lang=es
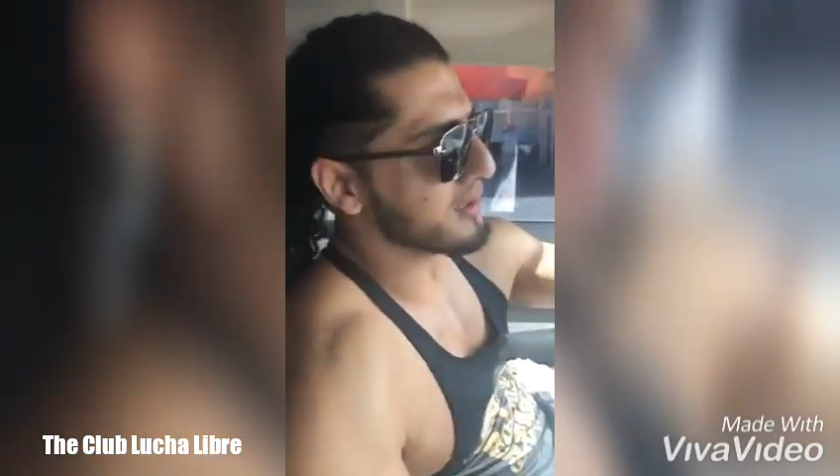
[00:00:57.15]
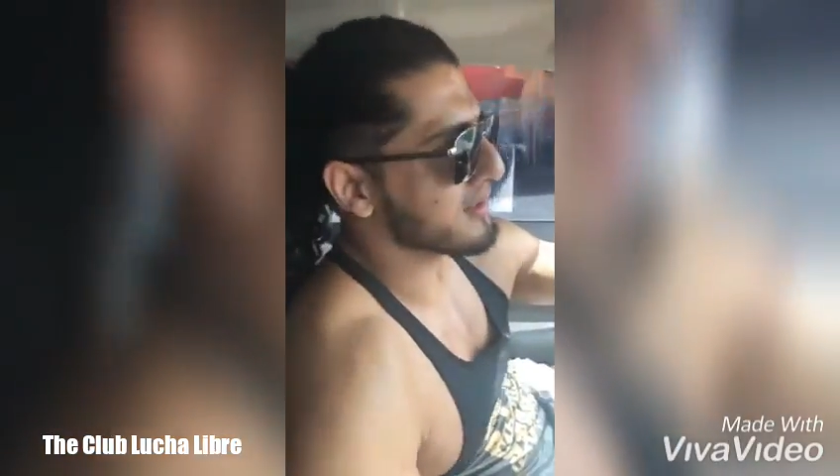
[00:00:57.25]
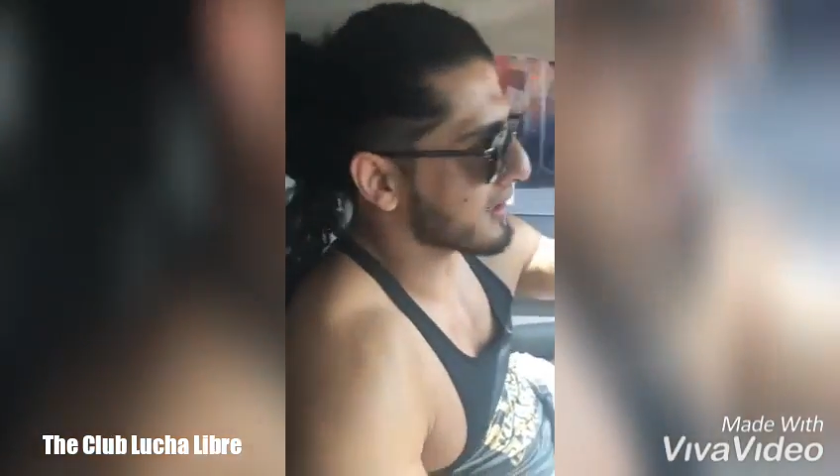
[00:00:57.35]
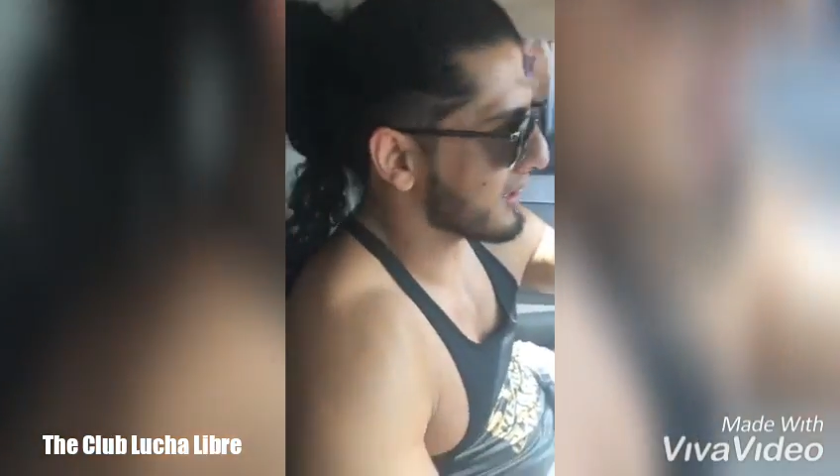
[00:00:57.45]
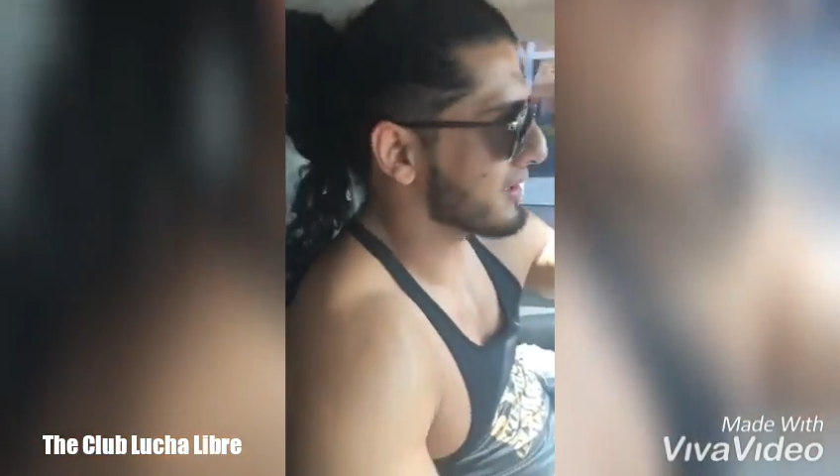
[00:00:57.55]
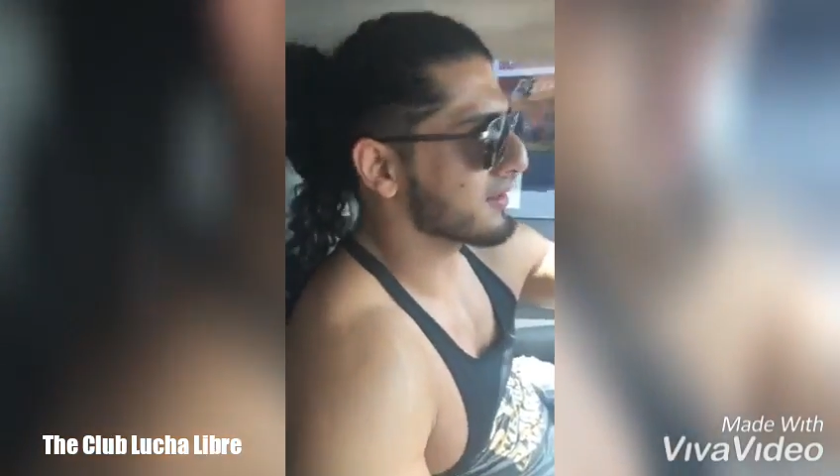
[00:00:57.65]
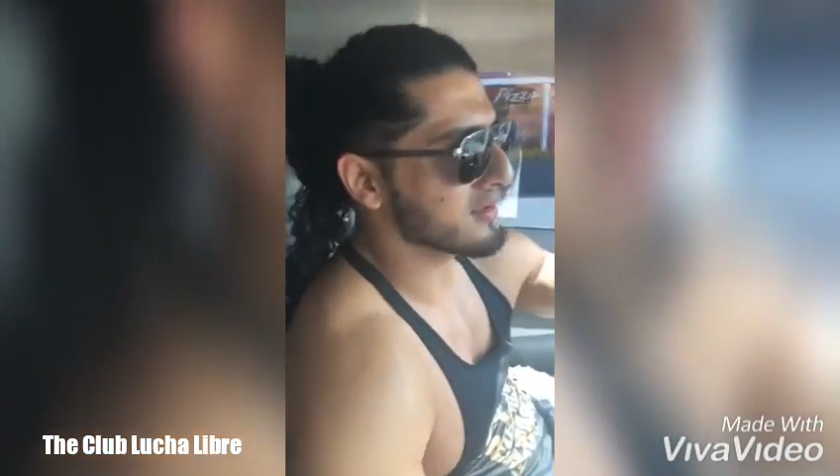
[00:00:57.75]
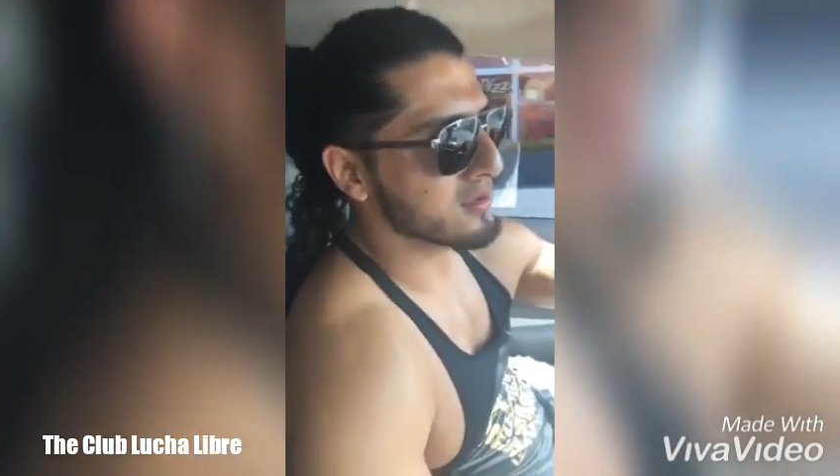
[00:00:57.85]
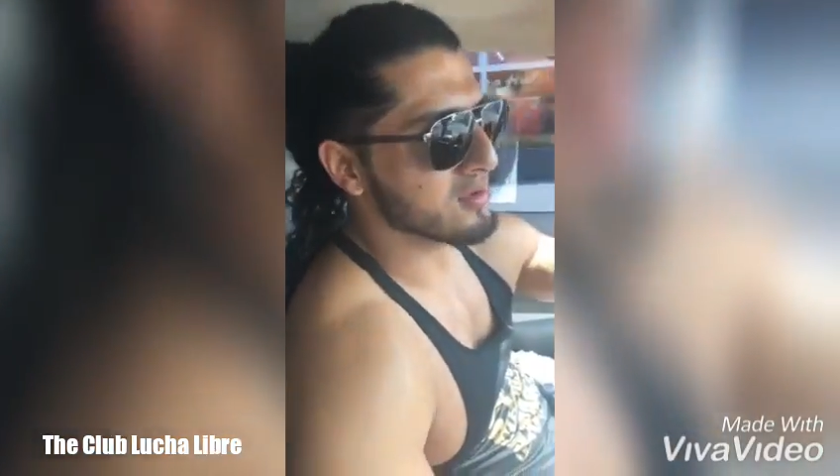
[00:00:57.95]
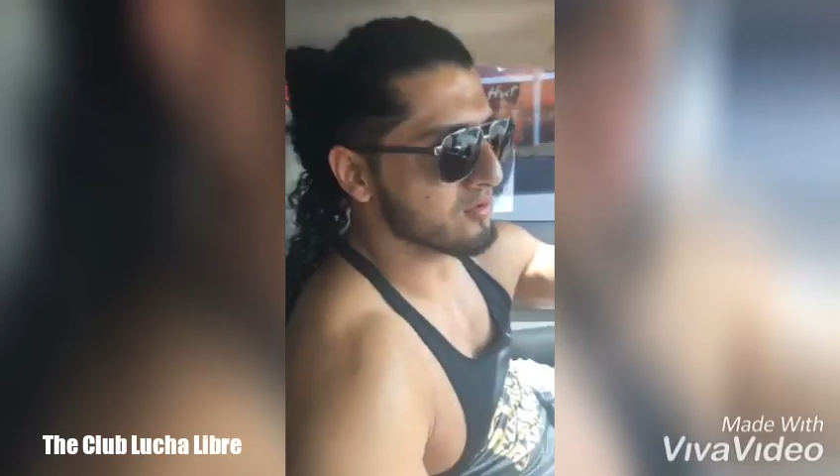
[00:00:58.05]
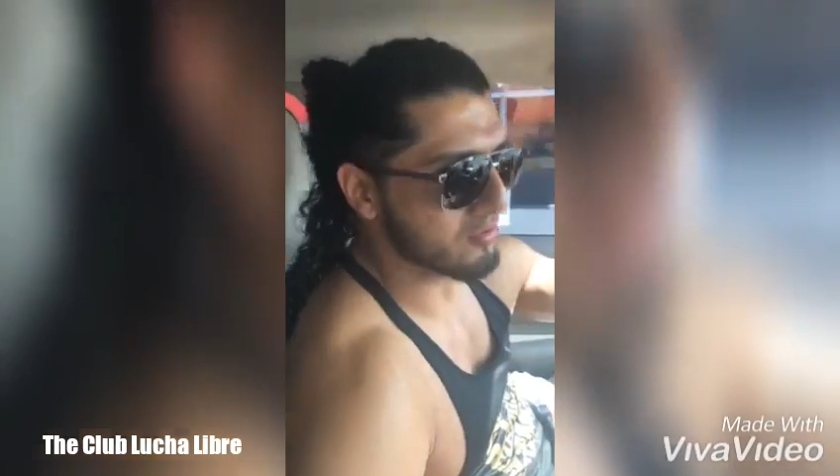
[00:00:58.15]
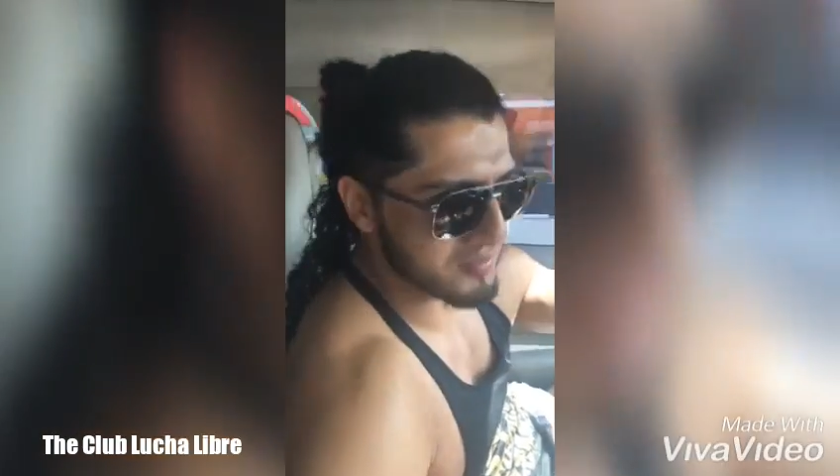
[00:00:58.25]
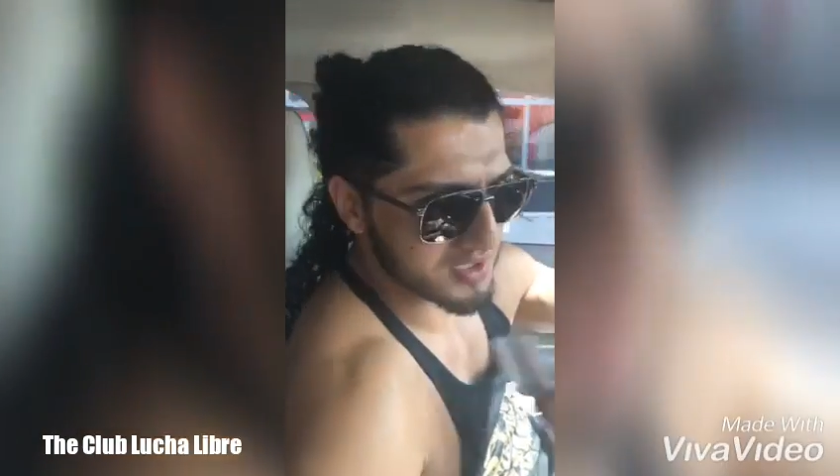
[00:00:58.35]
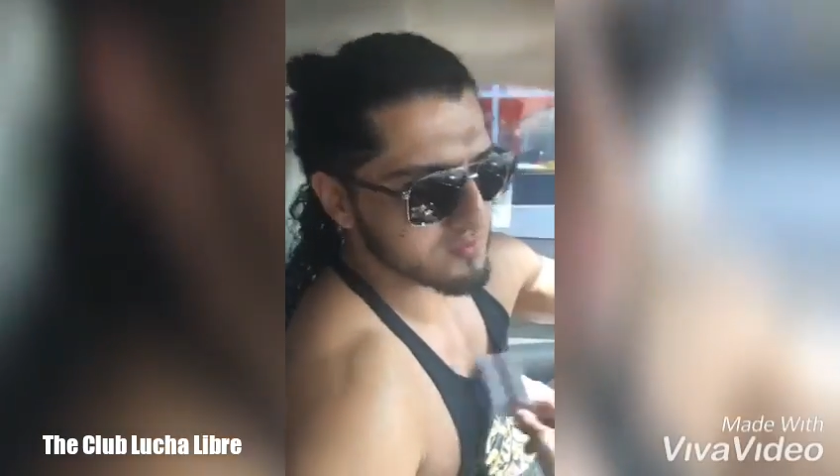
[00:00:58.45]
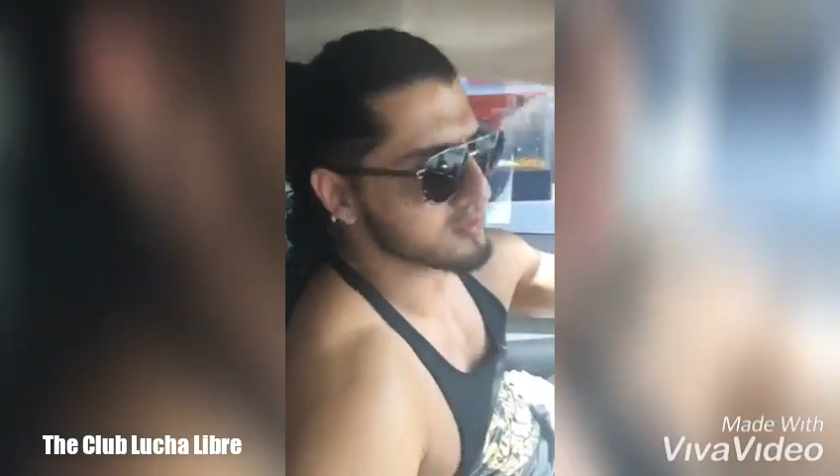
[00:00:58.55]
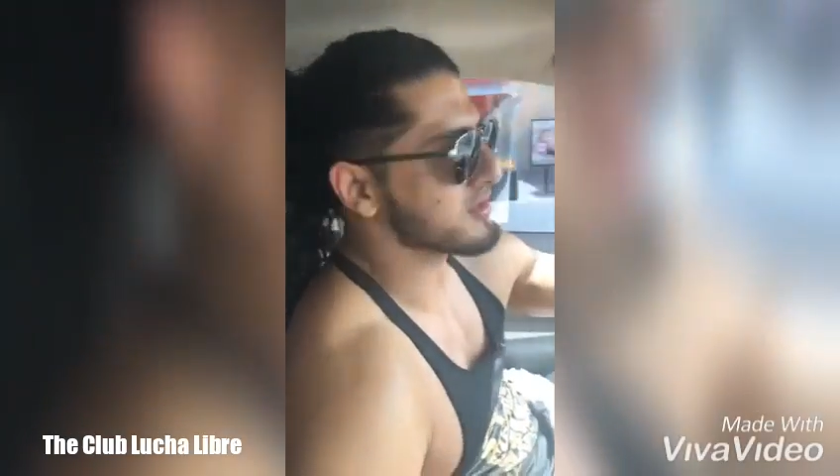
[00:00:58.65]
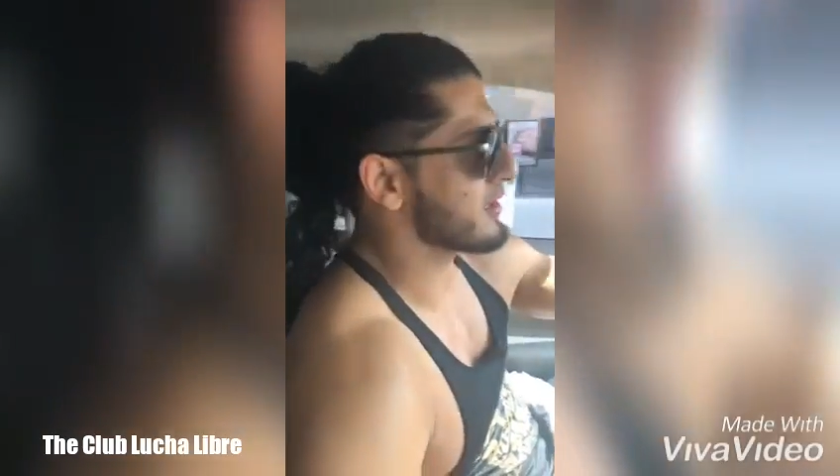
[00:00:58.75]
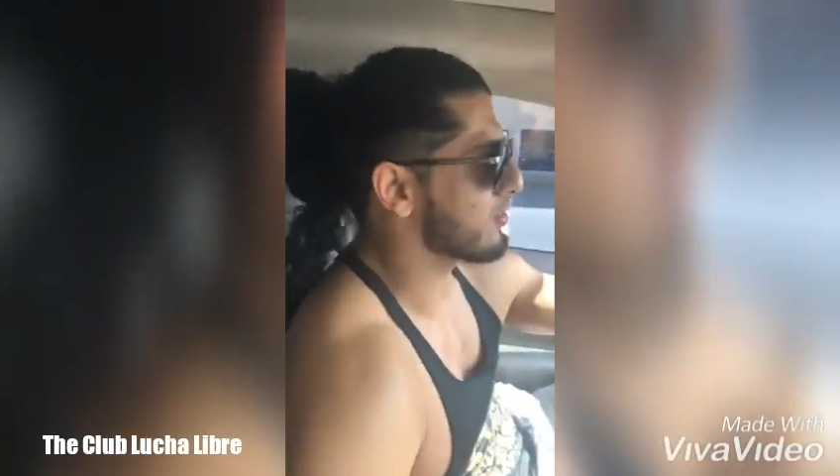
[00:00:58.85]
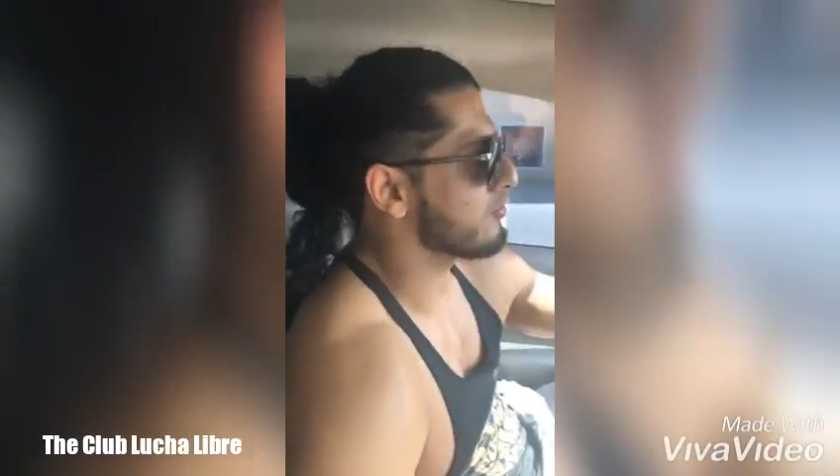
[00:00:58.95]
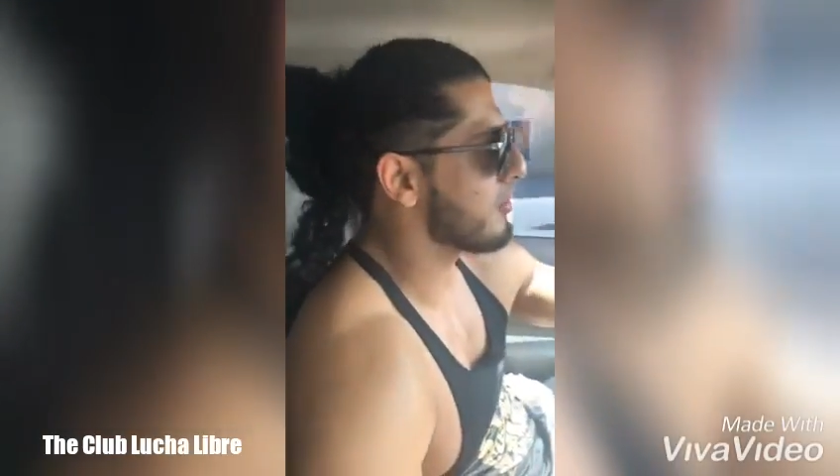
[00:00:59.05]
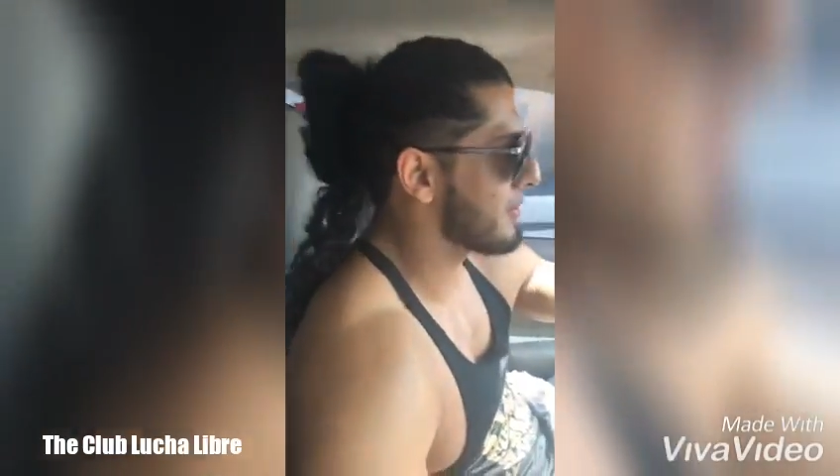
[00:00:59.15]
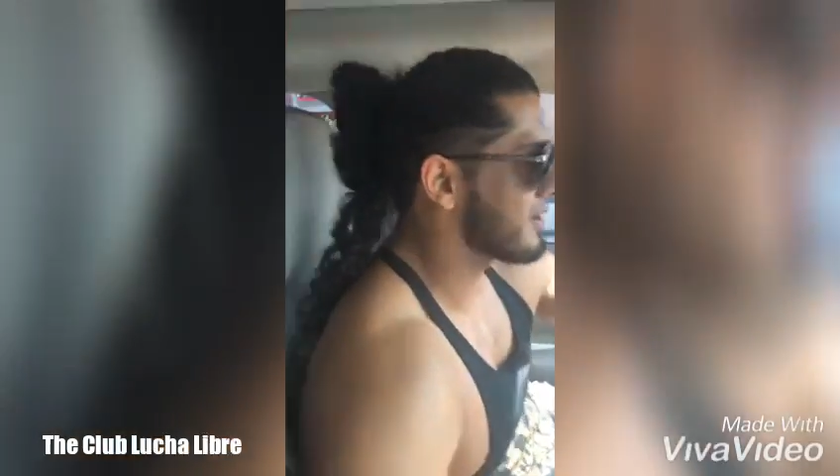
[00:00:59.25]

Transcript: Internet. Yo mismo, si en algún